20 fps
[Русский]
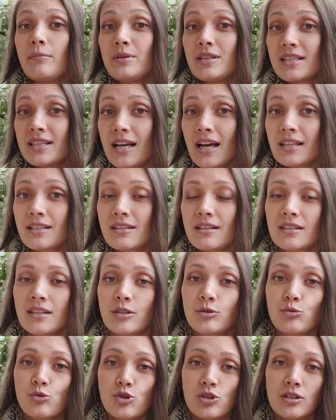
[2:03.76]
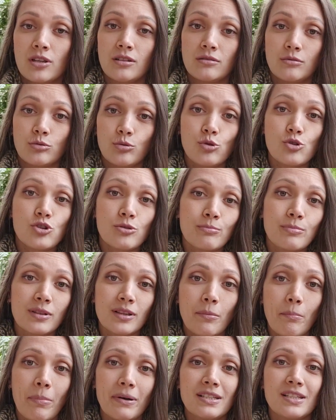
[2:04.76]
обязательно нужно тоже
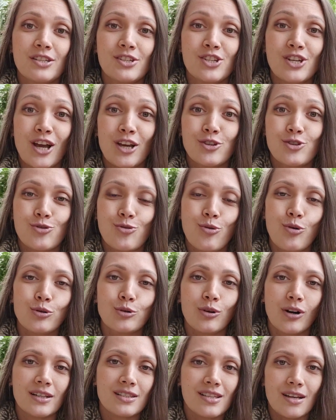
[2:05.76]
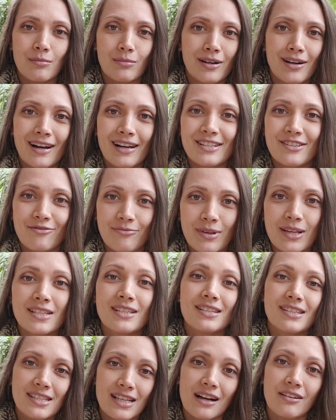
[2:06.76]
было было посещать школу хотя бы раз в
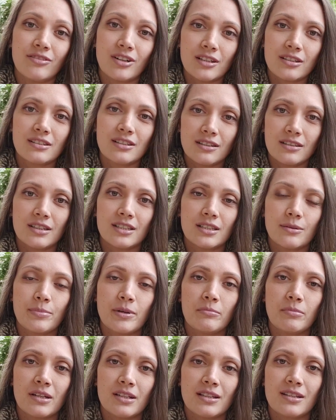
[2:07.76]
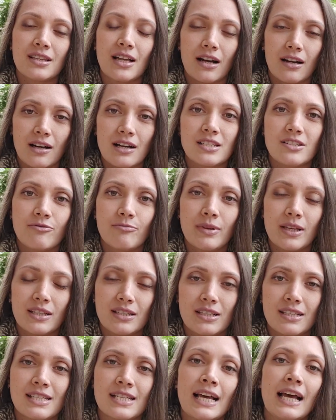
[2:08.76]
месяц, да, выглядело это примерно так, раз в
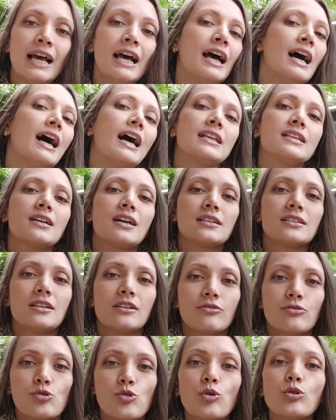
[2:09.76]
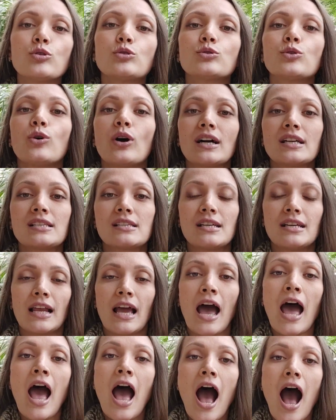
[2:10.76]
месяц они ходили в школу, но
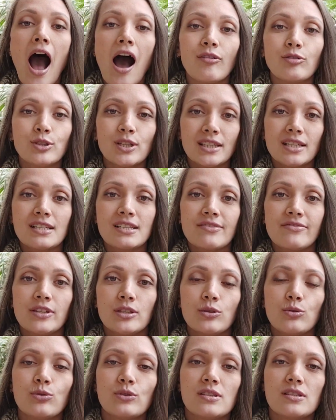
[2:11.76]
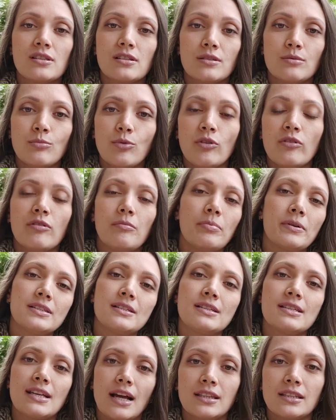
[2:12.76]
ходили. А вот это звено с 7 по
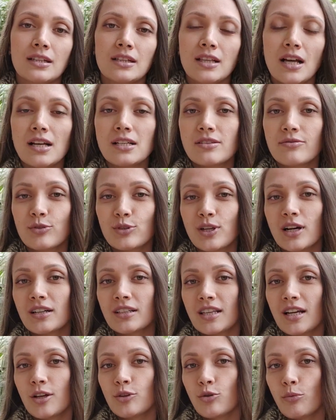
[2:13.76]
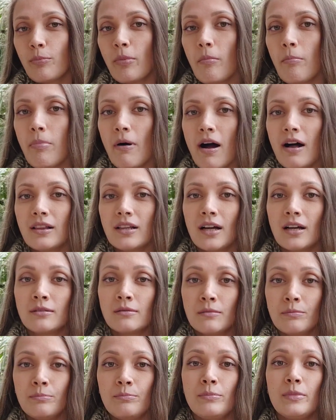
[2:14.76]
10 класс, вот как-то оно
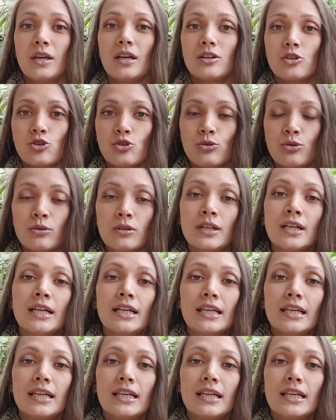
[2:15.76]
попало между,